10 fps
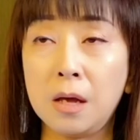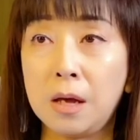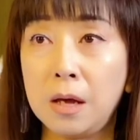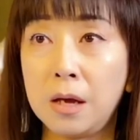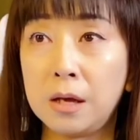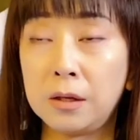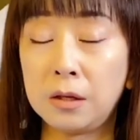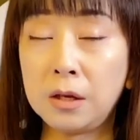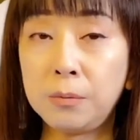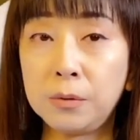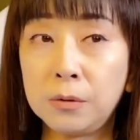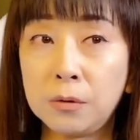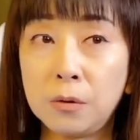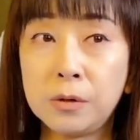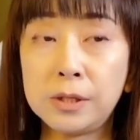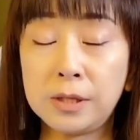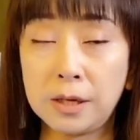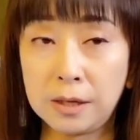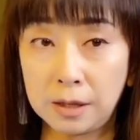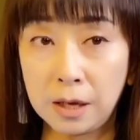えー、2部構
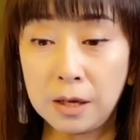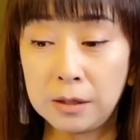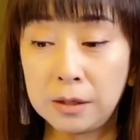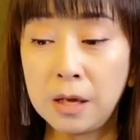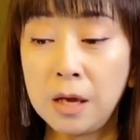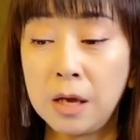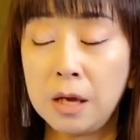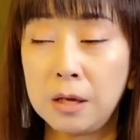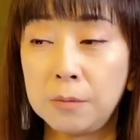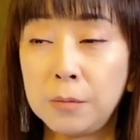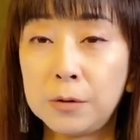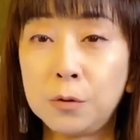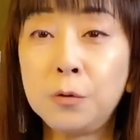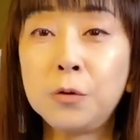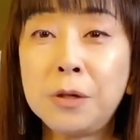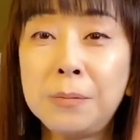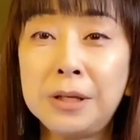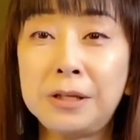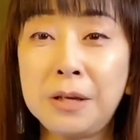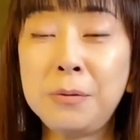成ででもうその時ま
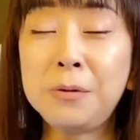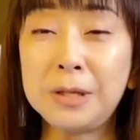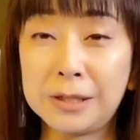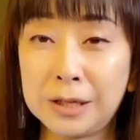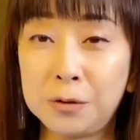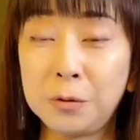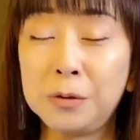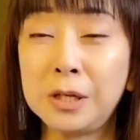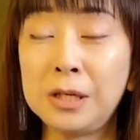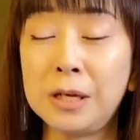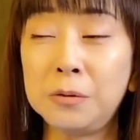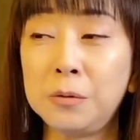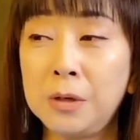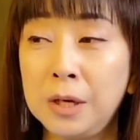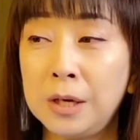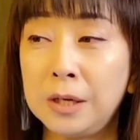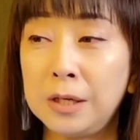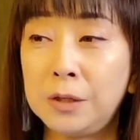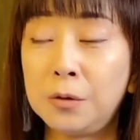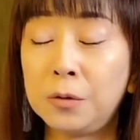だデビューですからそんなにあの
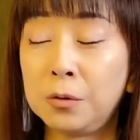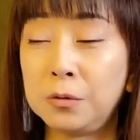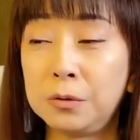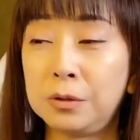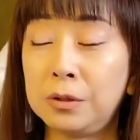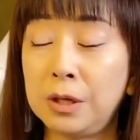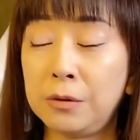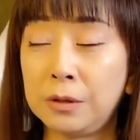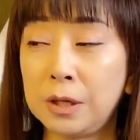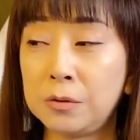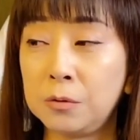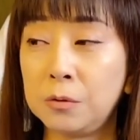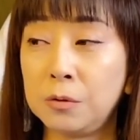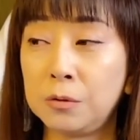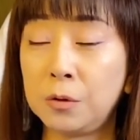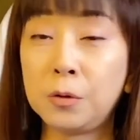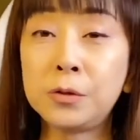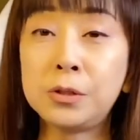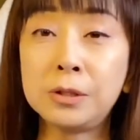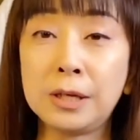ヒット曲っていうかその曲
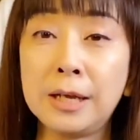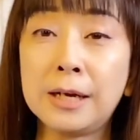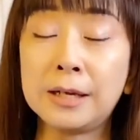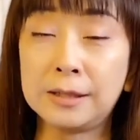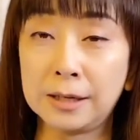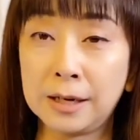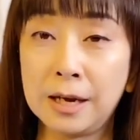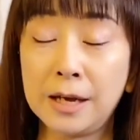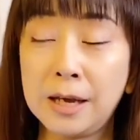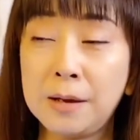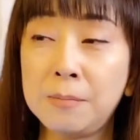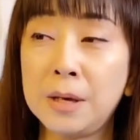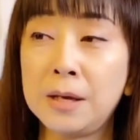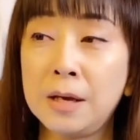数がなかったから A 名